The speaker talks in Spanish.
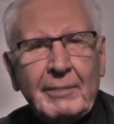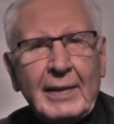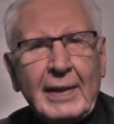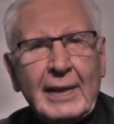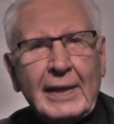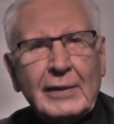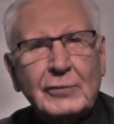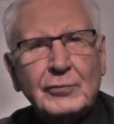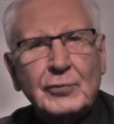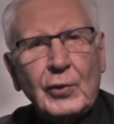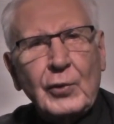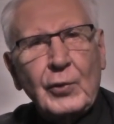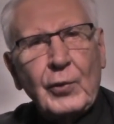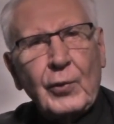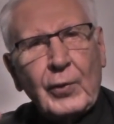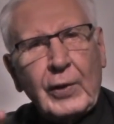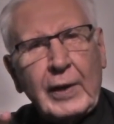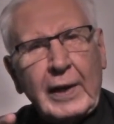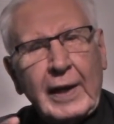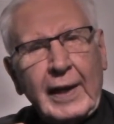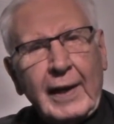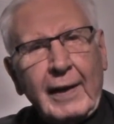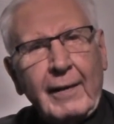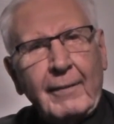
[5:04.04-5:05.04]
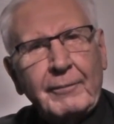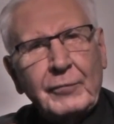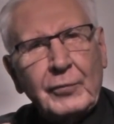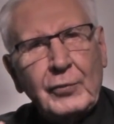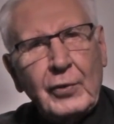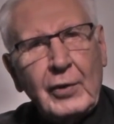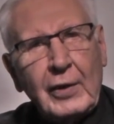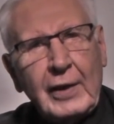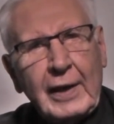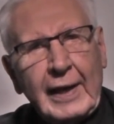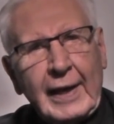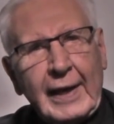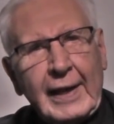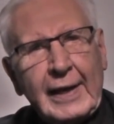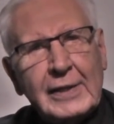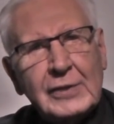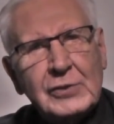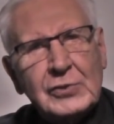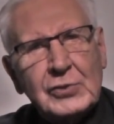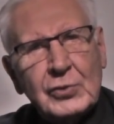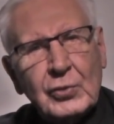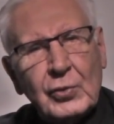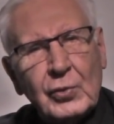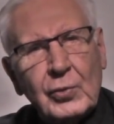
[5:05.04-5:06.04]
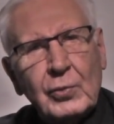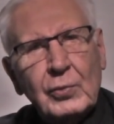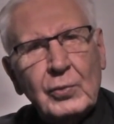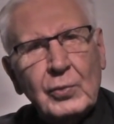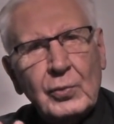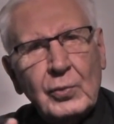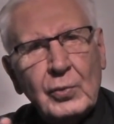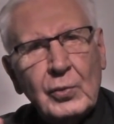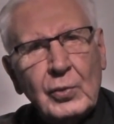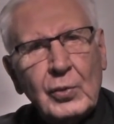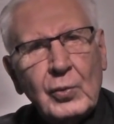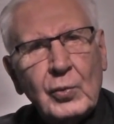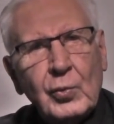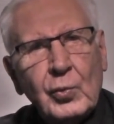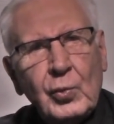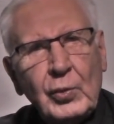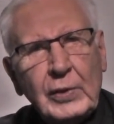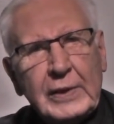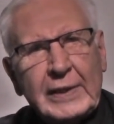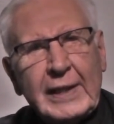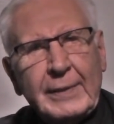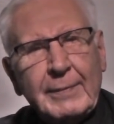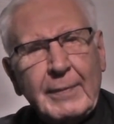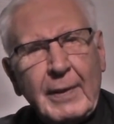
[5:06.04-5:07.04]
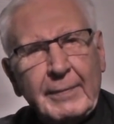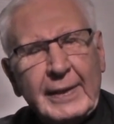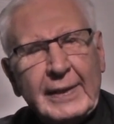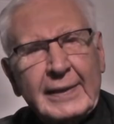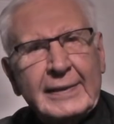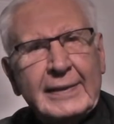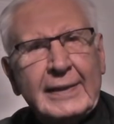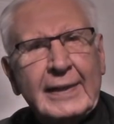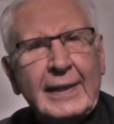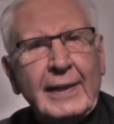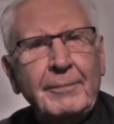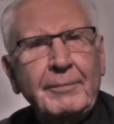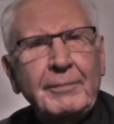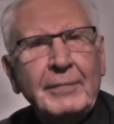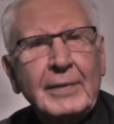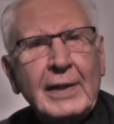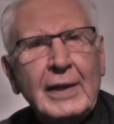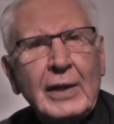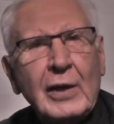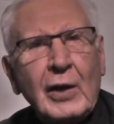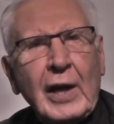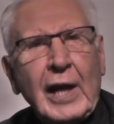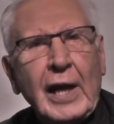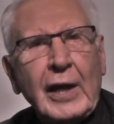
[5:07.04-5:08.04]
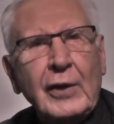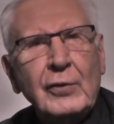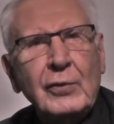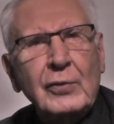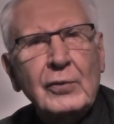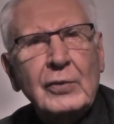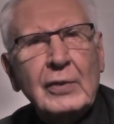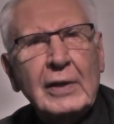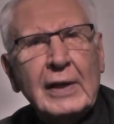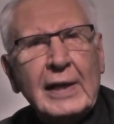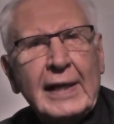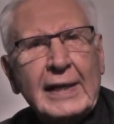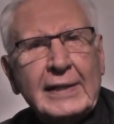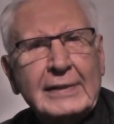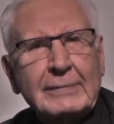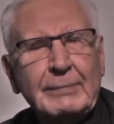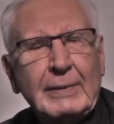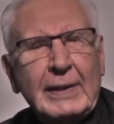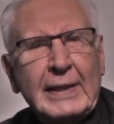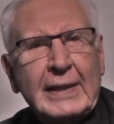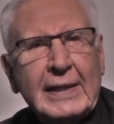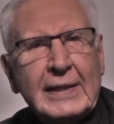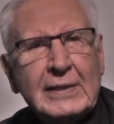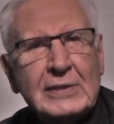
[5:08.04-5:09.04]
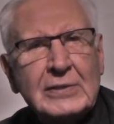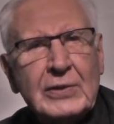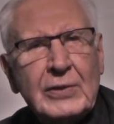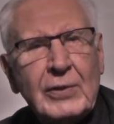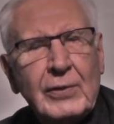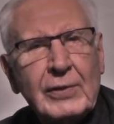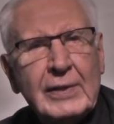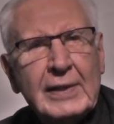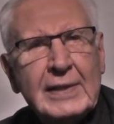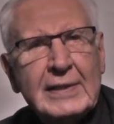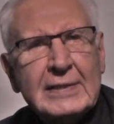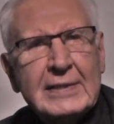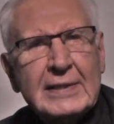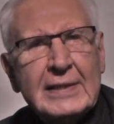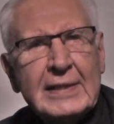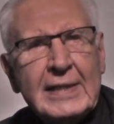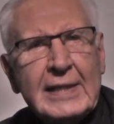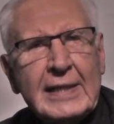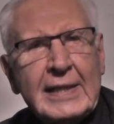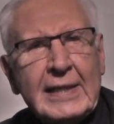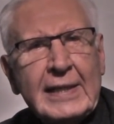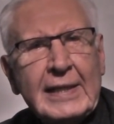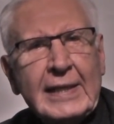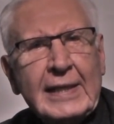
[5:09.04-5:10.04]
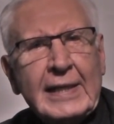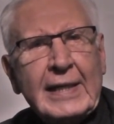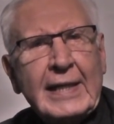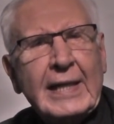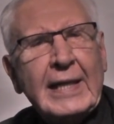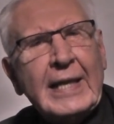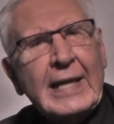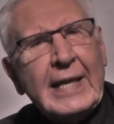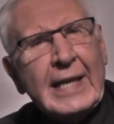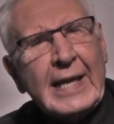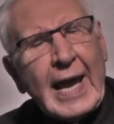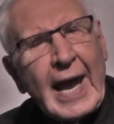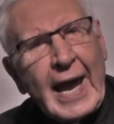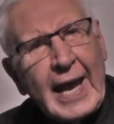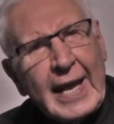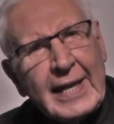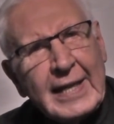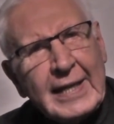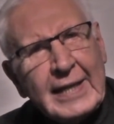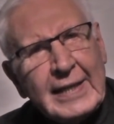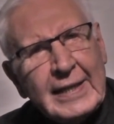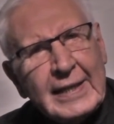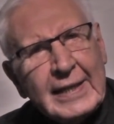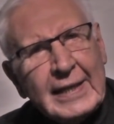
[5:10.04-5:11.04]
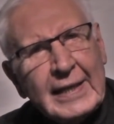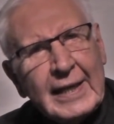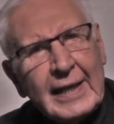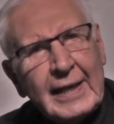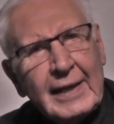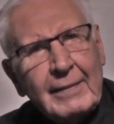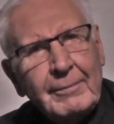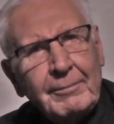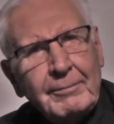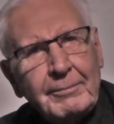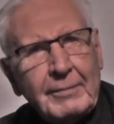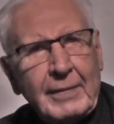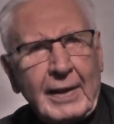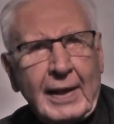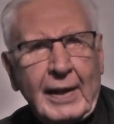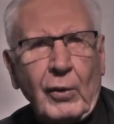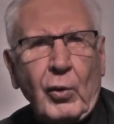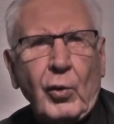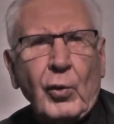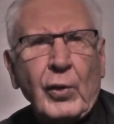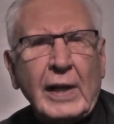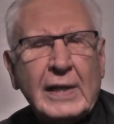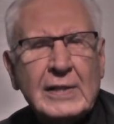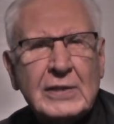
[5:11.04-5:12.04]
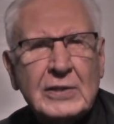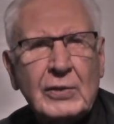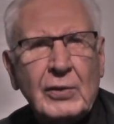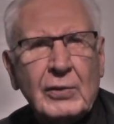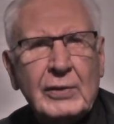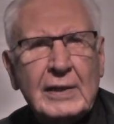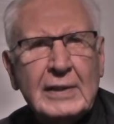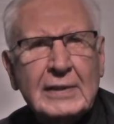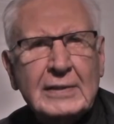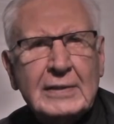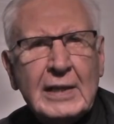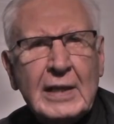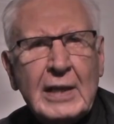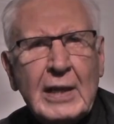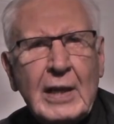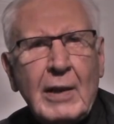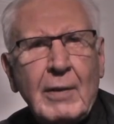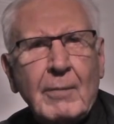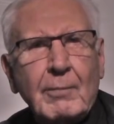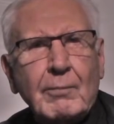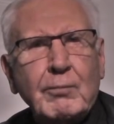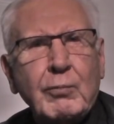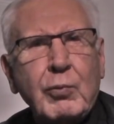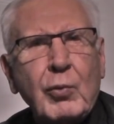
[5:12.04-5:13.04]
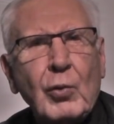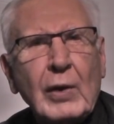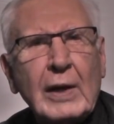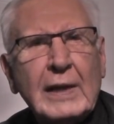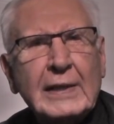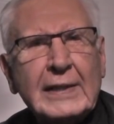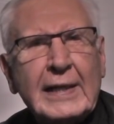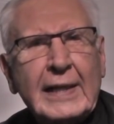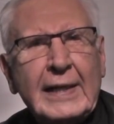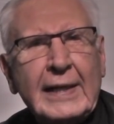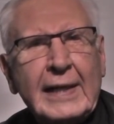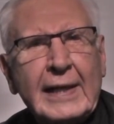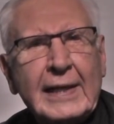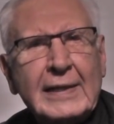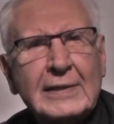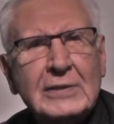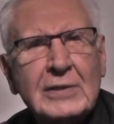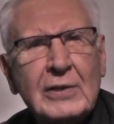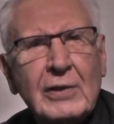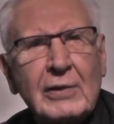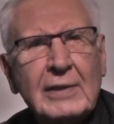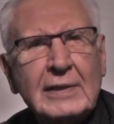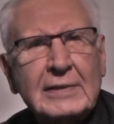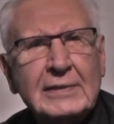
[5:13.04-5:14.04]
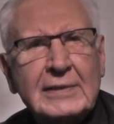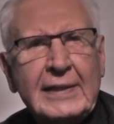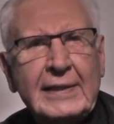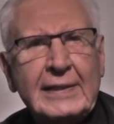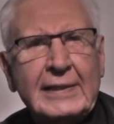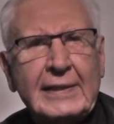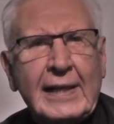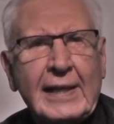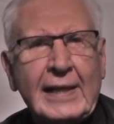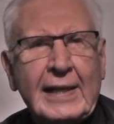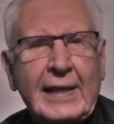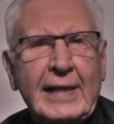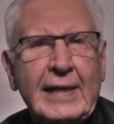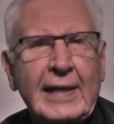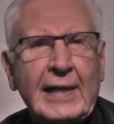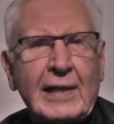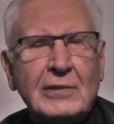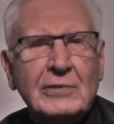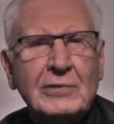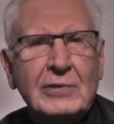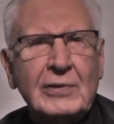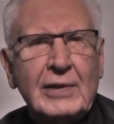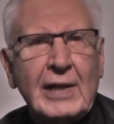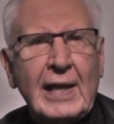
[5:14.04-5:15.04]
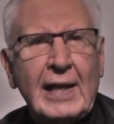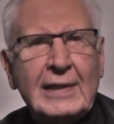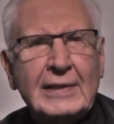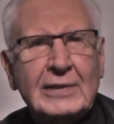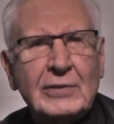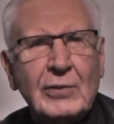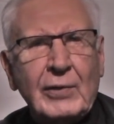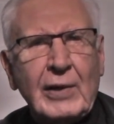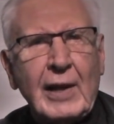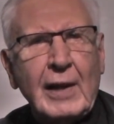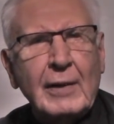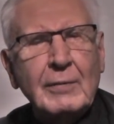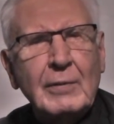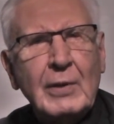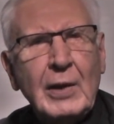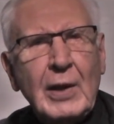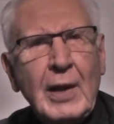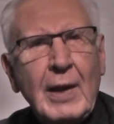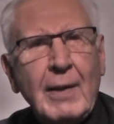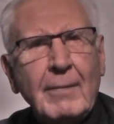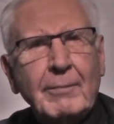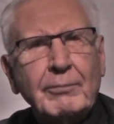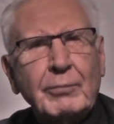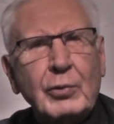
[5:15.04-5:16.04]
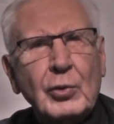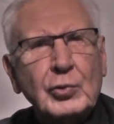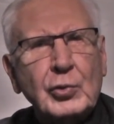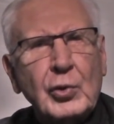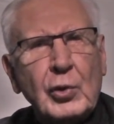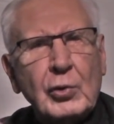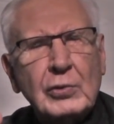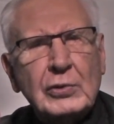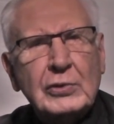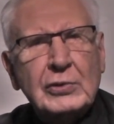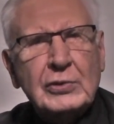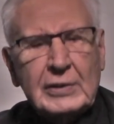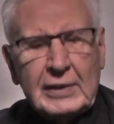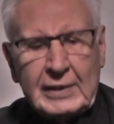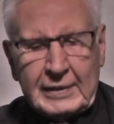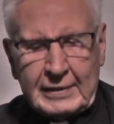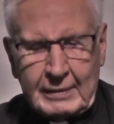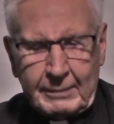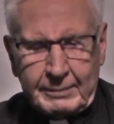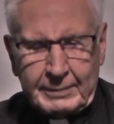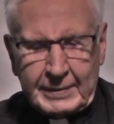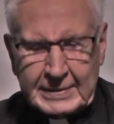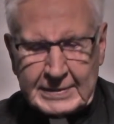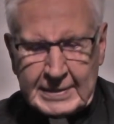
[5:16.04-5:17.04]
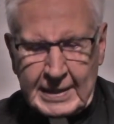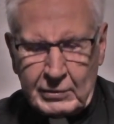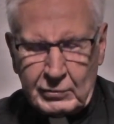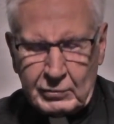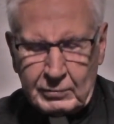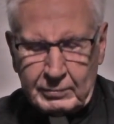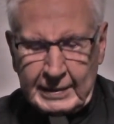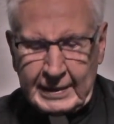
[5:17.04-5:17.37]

Eso es lo que he hecho últimamente en explicaciones y en eh, oraciones por las generaciones intergeneracionales, orar por todos nuestros antepasados.